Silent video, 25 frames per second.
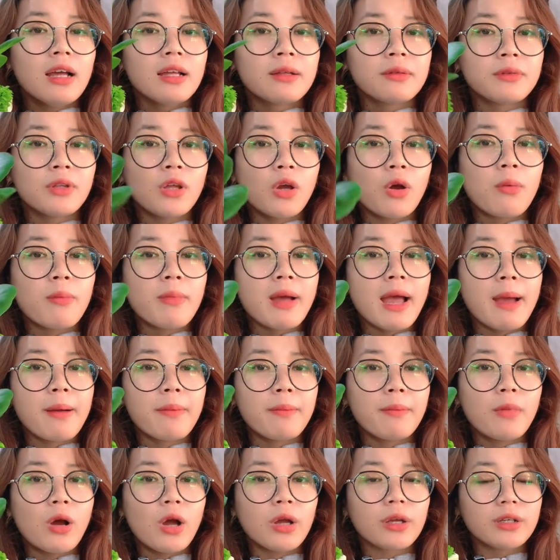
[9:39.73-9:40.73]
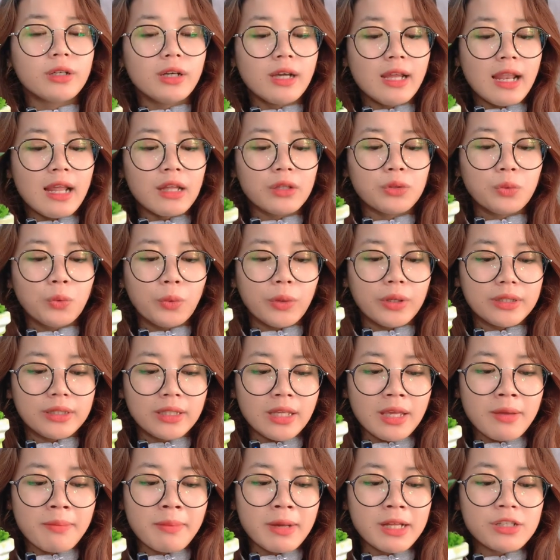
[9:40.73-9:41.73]
nếu mà mọi người là tuổi
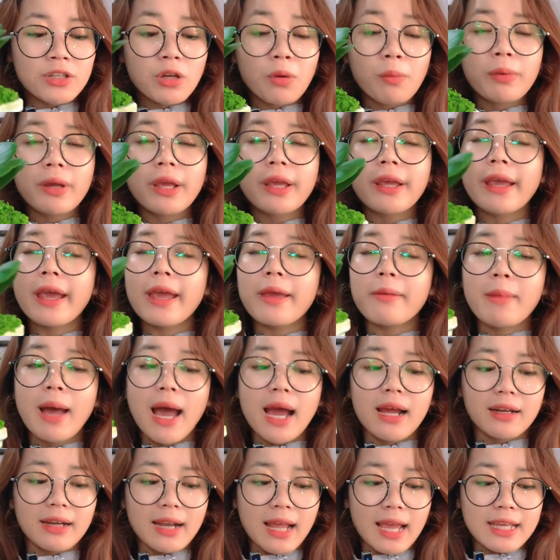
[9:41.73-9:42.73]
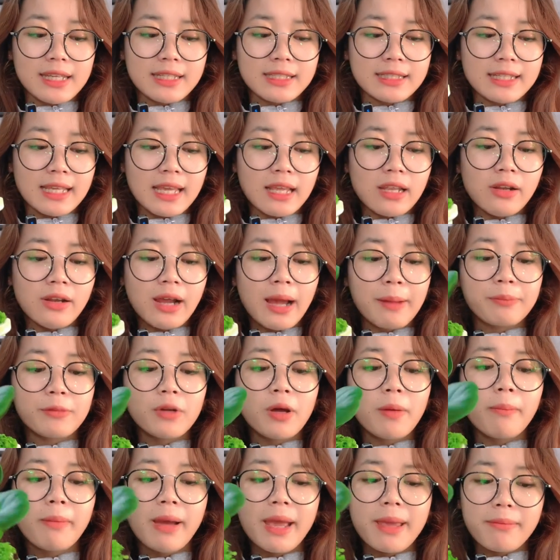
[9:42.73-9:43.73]
tỵ mà trồng cái cây bằng này sẽ gặp
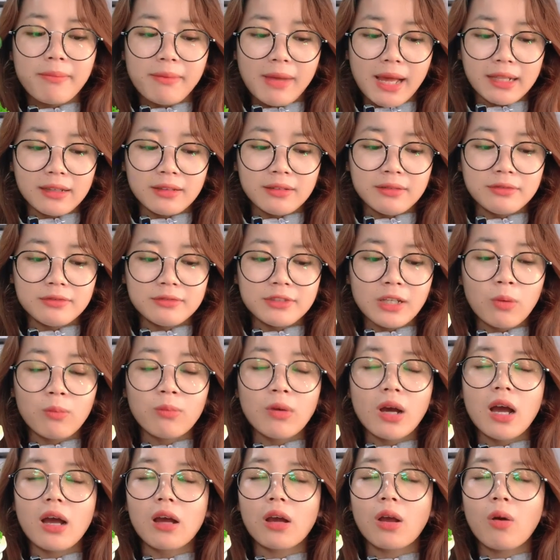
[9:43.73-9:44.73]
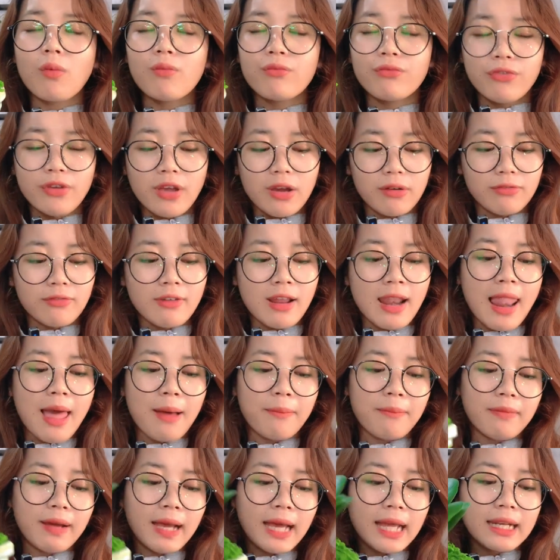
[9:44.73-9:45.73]
được may mắn trong ờ, công việc và
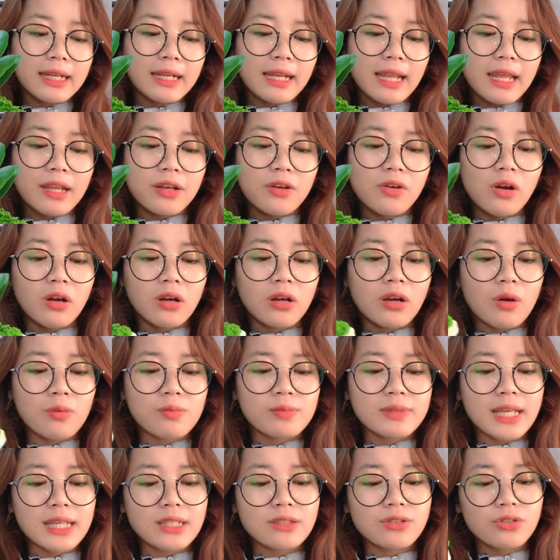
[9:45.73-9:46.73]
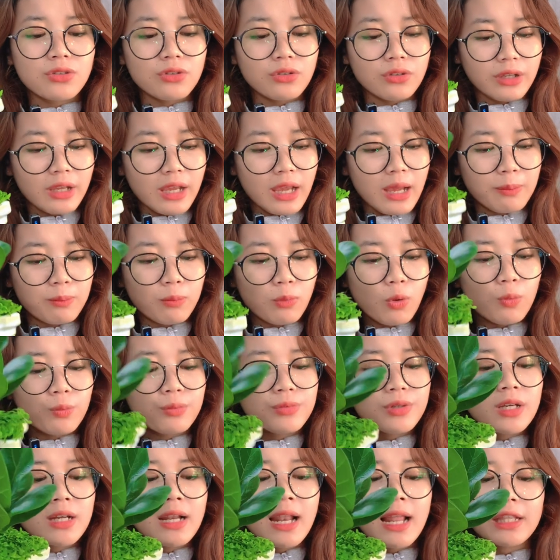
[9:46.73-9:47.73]
làm ăn này đường công danh sự nghiệp cũng
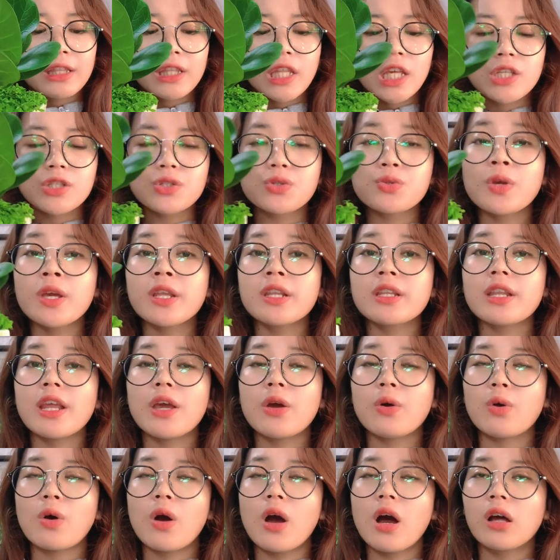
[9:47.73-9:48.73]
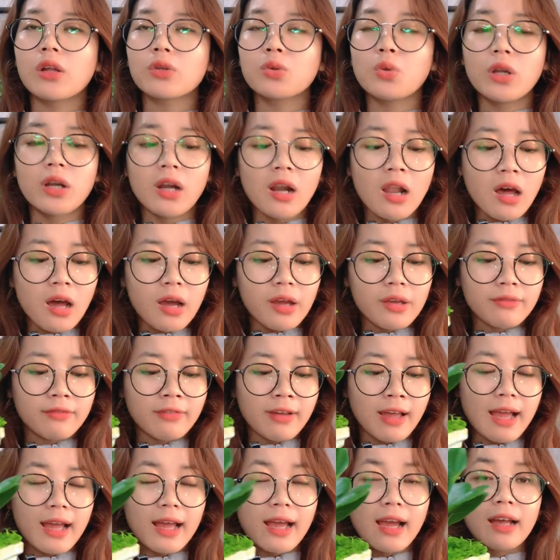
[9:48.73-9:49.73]
như là tình duyên đều ờ, thuận lợi
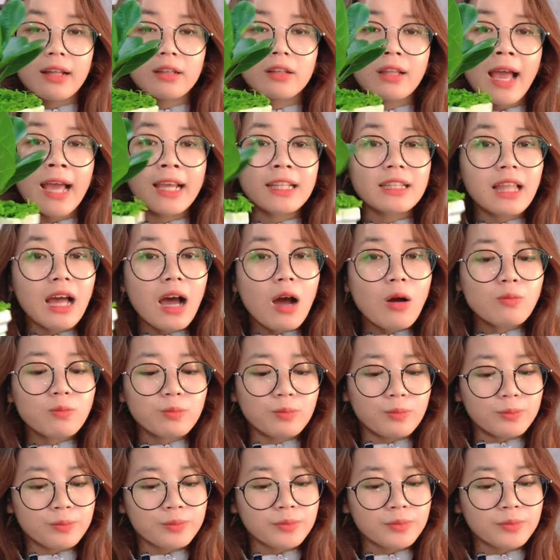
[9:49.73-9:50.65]
và thanh thông